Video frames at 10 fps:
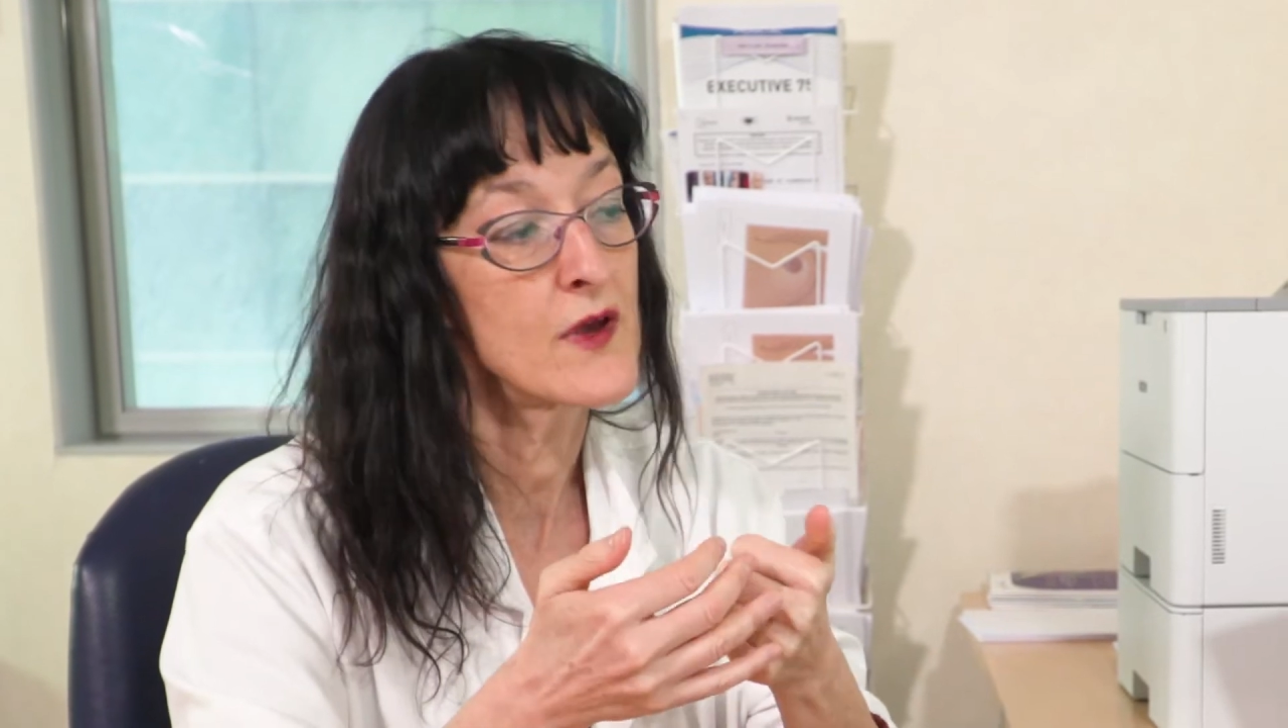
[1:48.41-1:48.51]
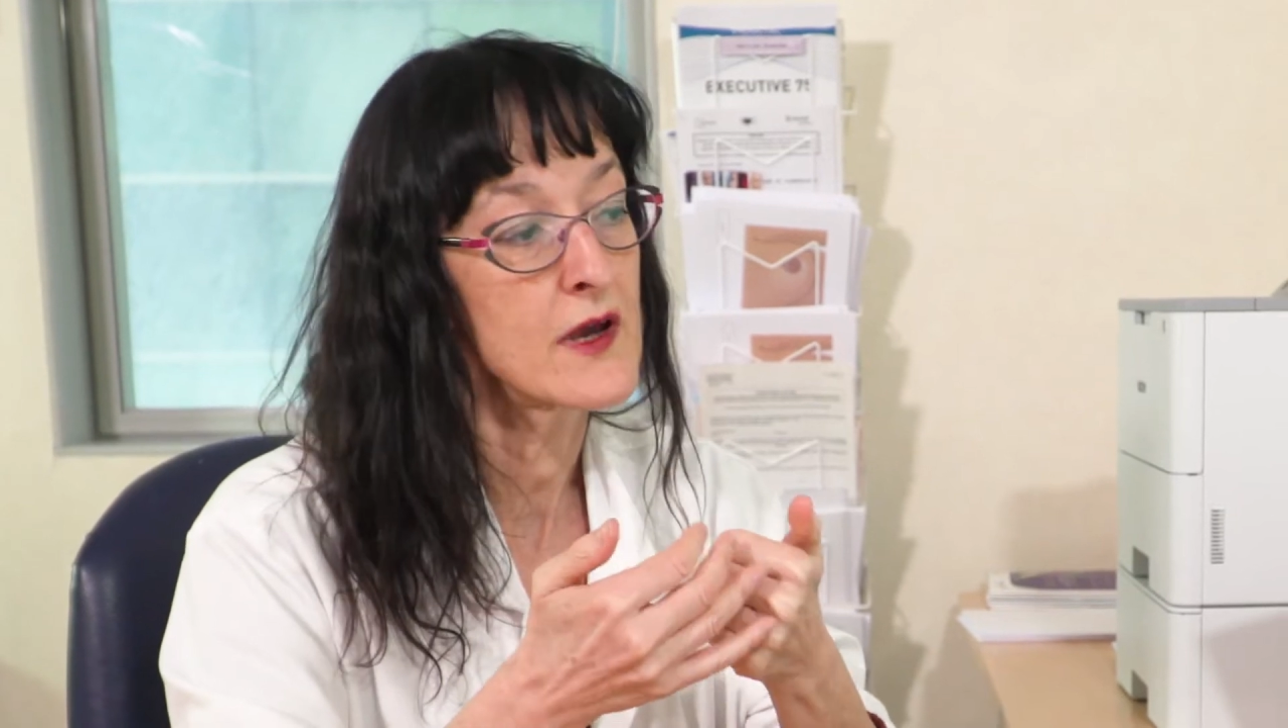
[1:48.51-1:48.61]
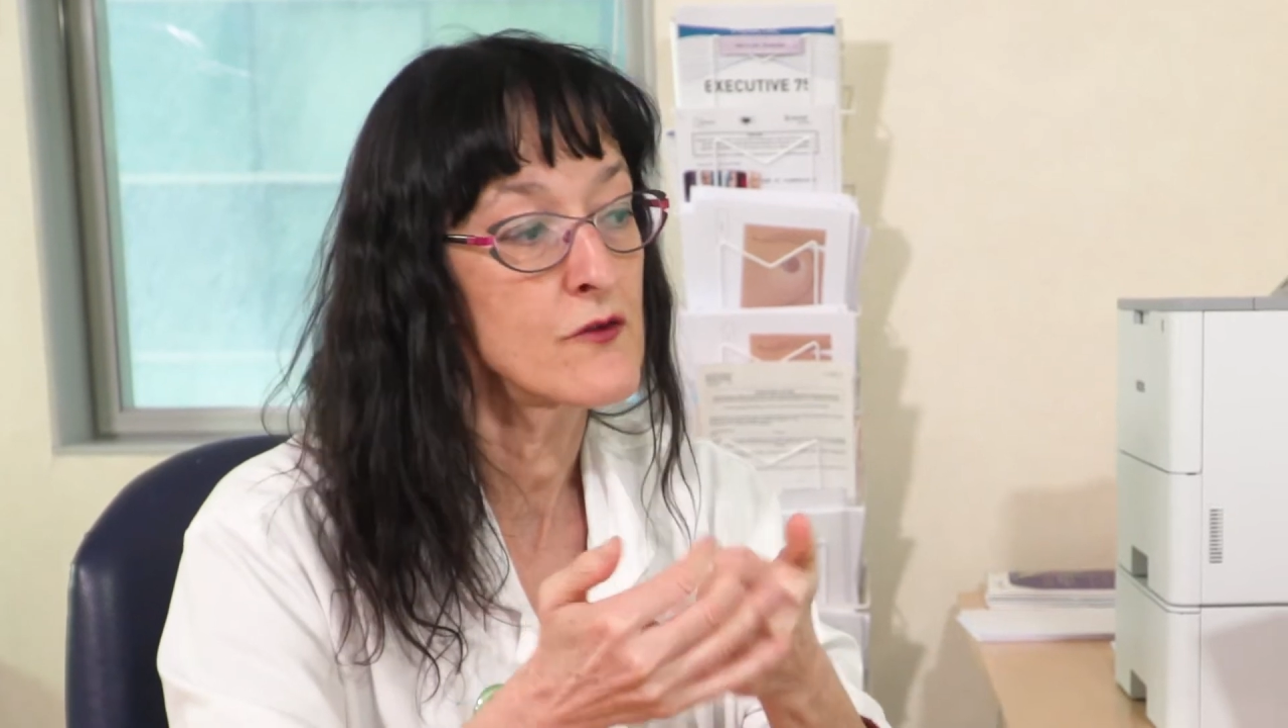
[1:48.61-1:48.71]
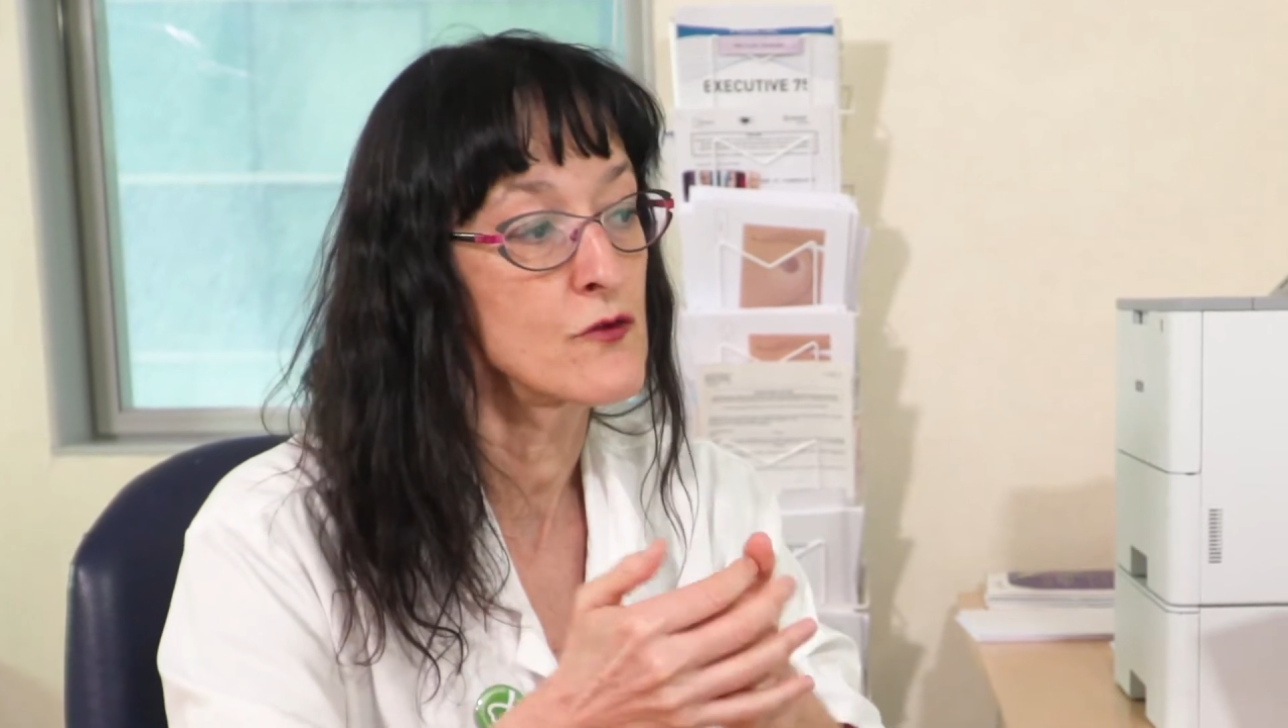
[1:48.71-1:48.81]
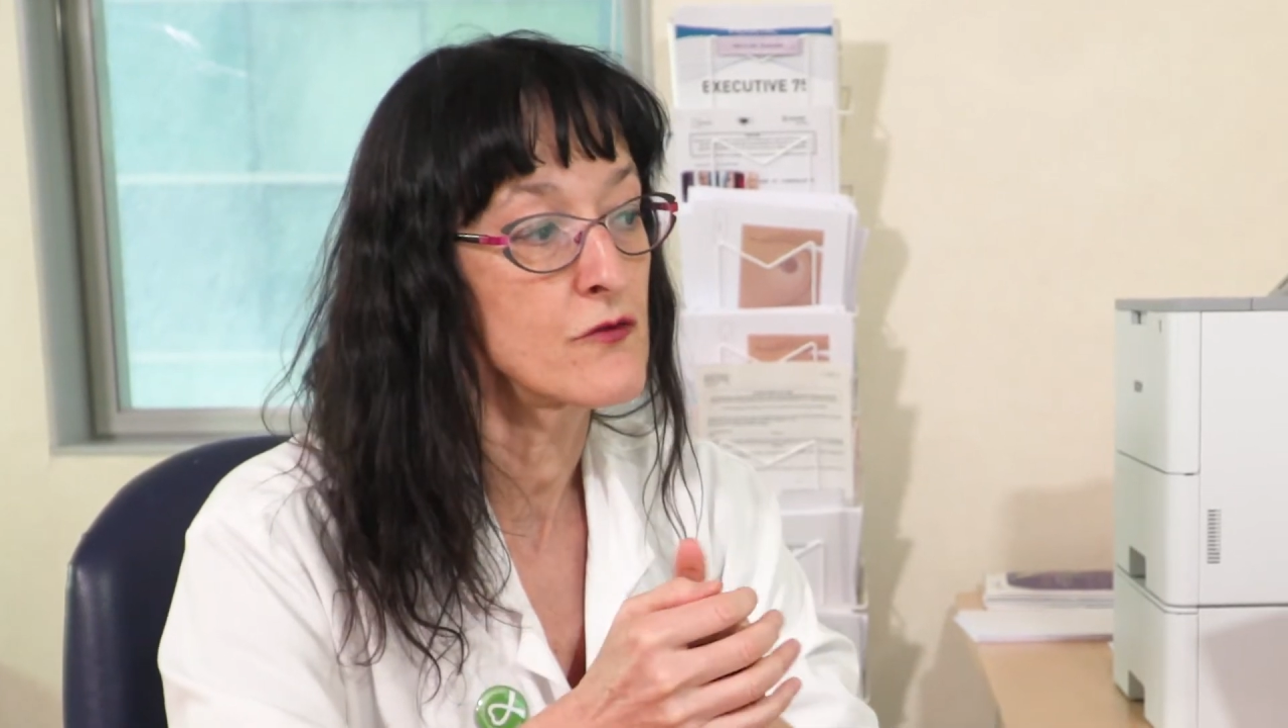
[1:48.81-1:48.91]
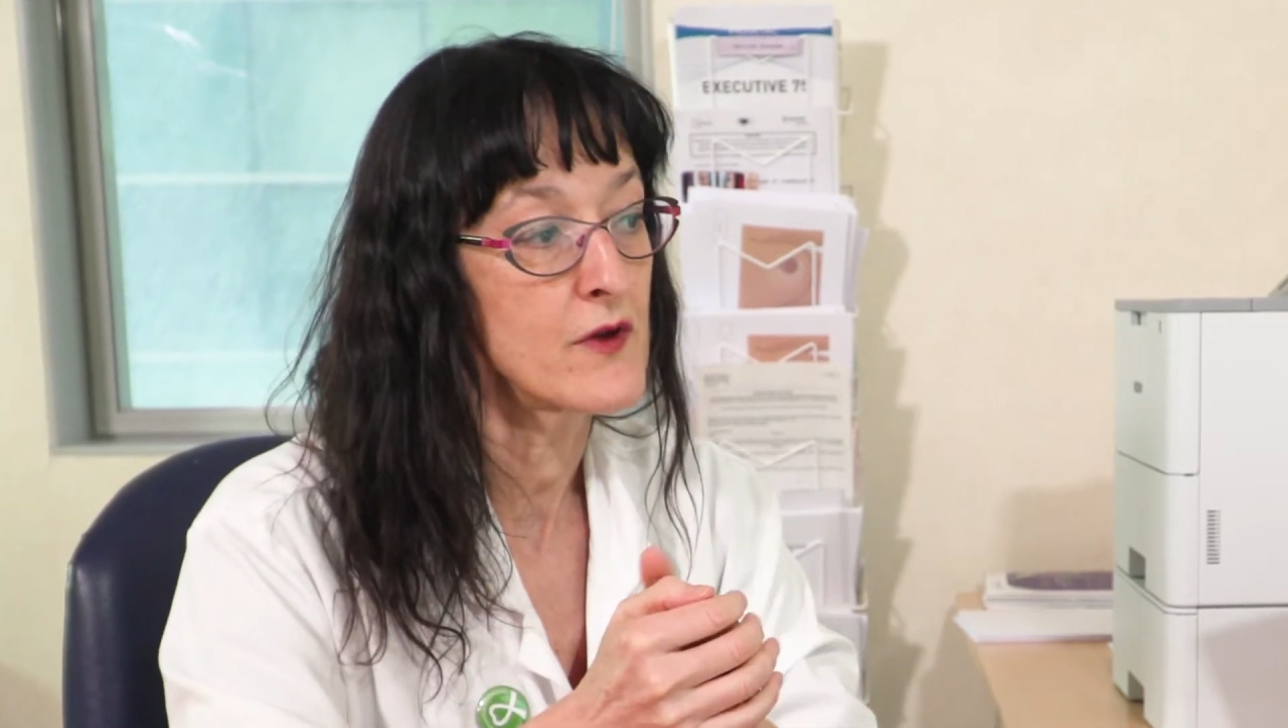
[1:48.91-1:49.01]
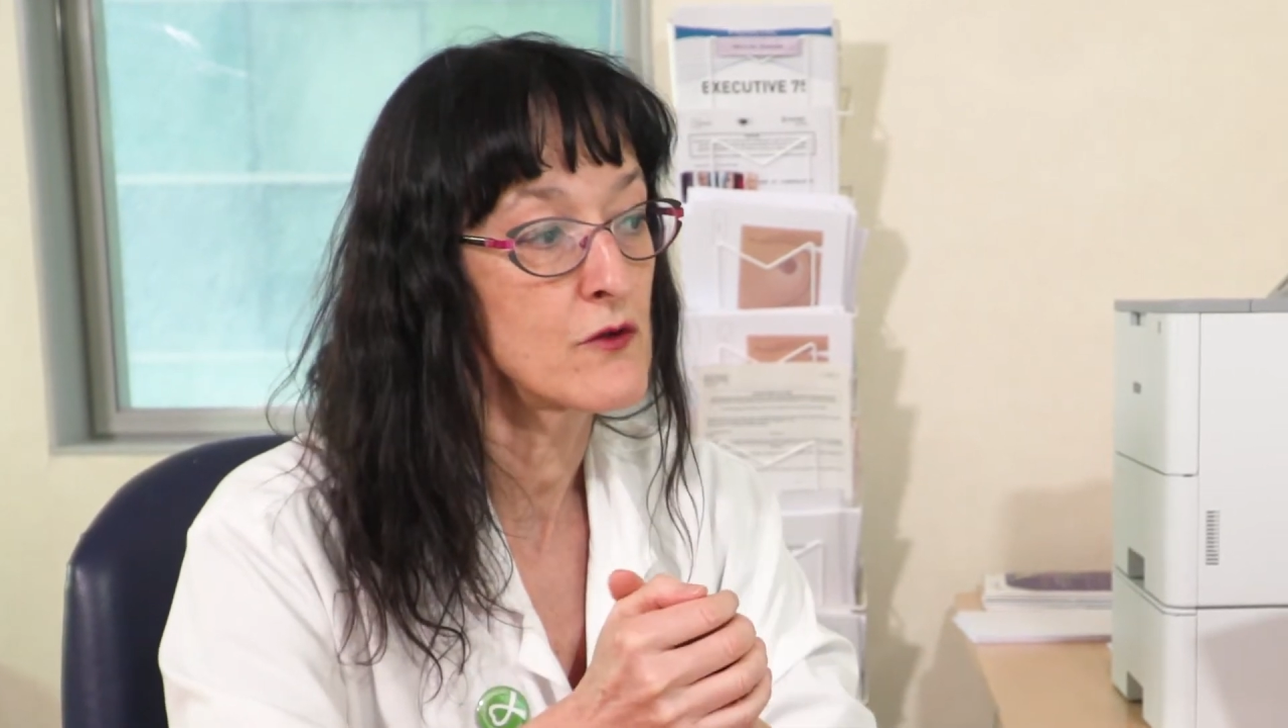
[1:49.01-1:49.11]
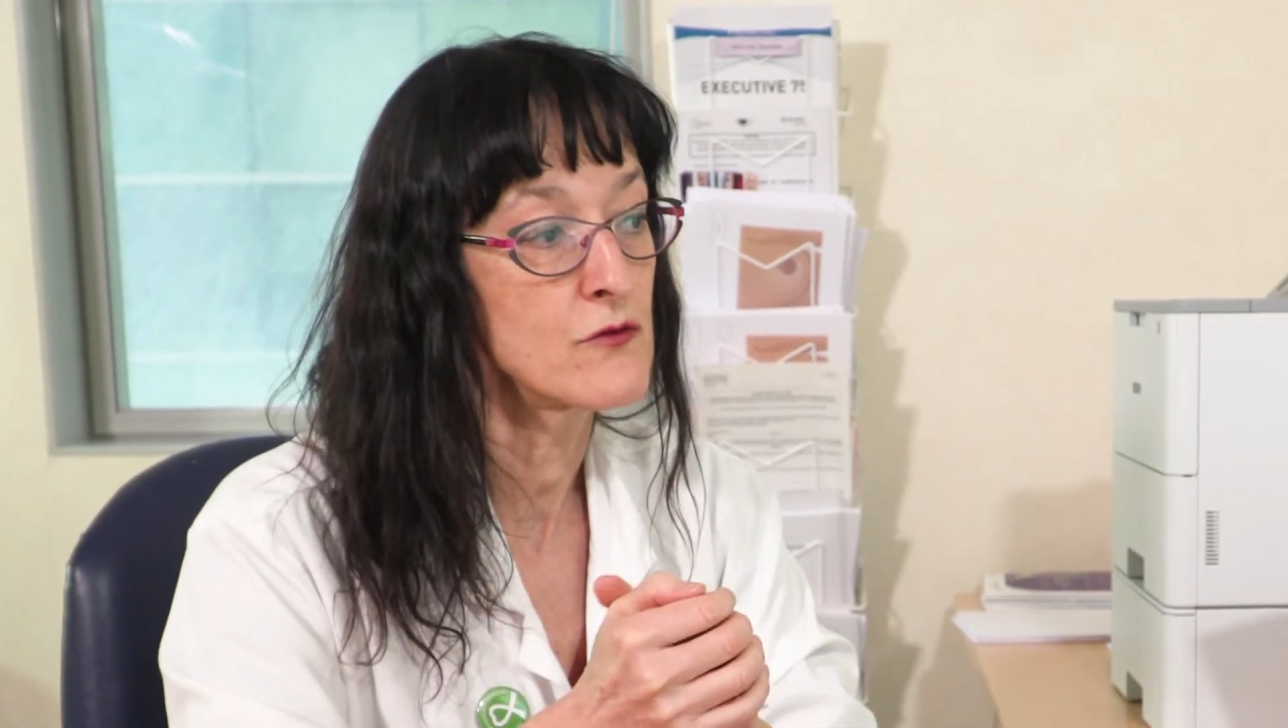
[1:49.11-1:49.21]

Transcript: à risque de faire